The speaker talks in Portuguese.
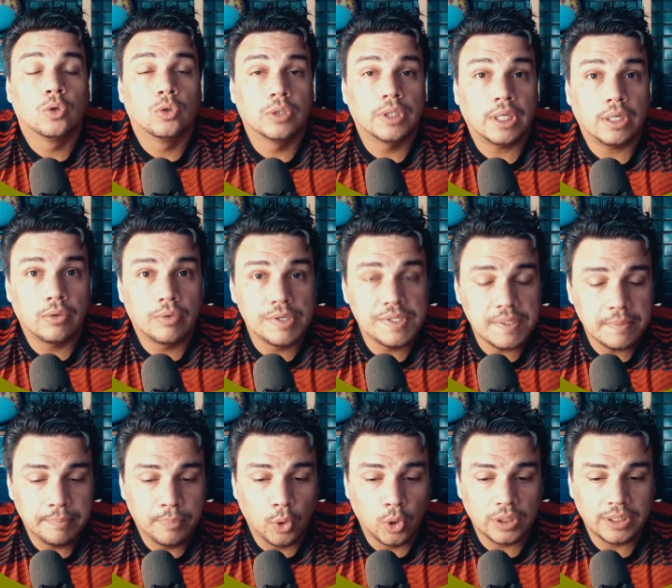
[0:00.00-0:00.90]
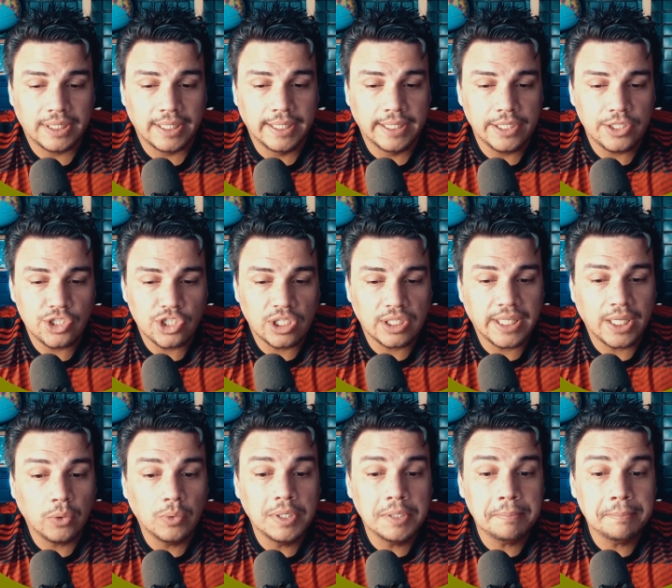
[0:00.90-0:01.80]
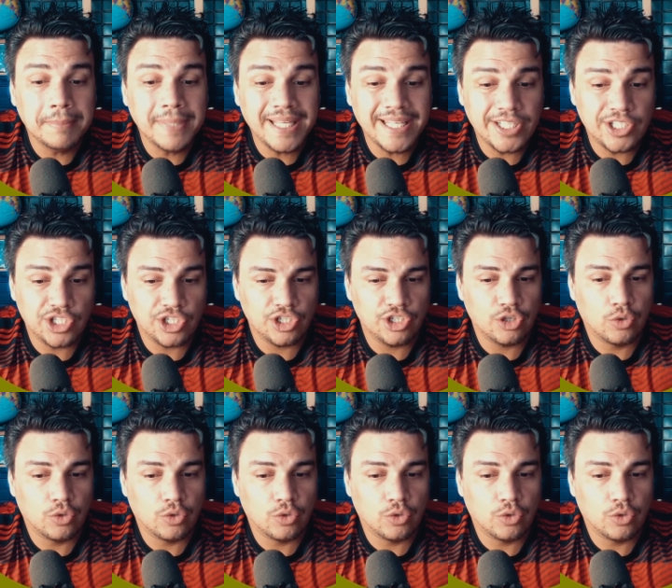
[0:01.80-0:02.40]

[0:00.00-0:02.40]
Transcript: Outra coisa importante que tem um limite